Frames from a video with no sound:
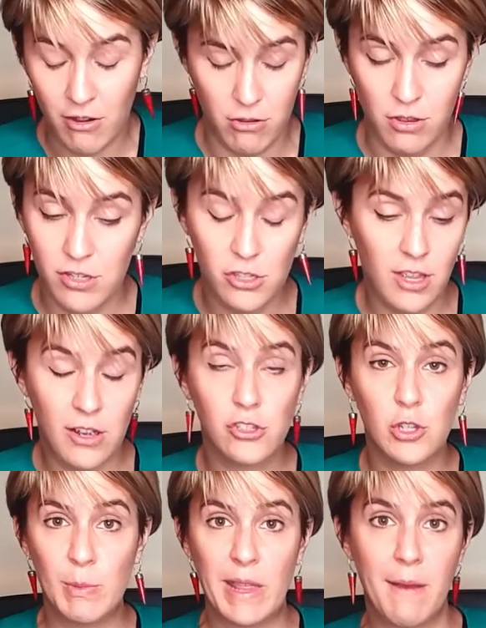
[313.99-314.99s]
yo estoy
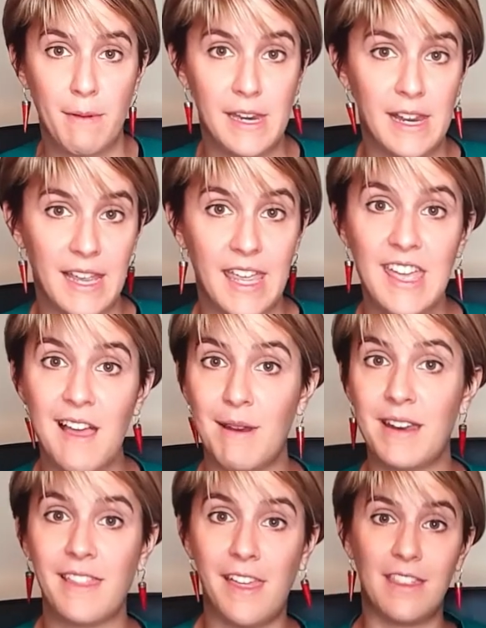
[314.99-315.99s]
acostumbrada a venir aquí y
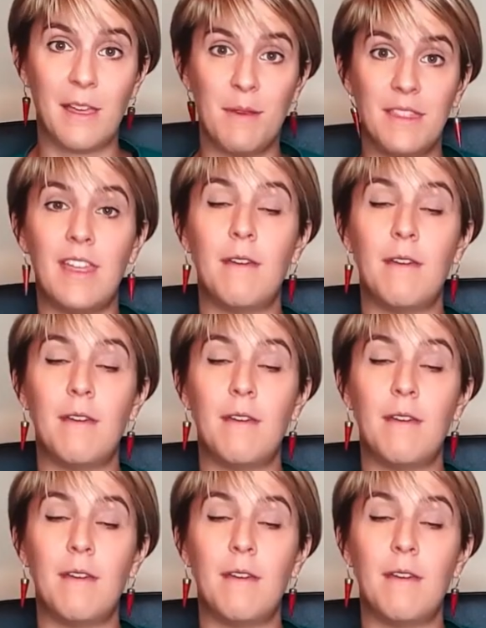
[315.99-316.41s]
hablarte directamente